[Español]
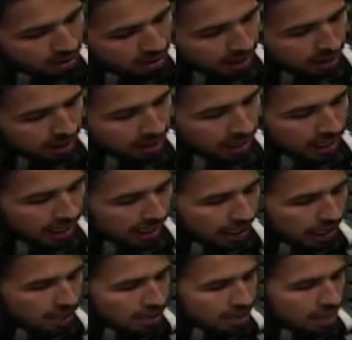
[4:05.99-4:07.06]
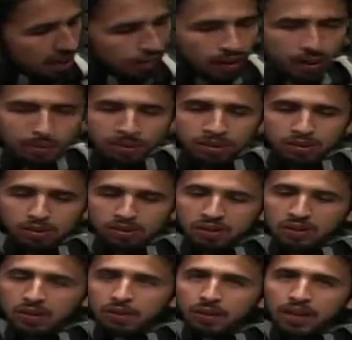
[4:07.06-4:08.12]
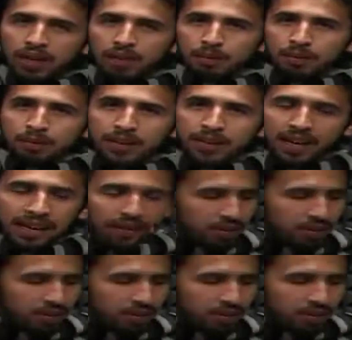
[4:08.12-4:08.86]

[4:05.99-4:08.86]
aquí al staff, a la producción por haberme invitado.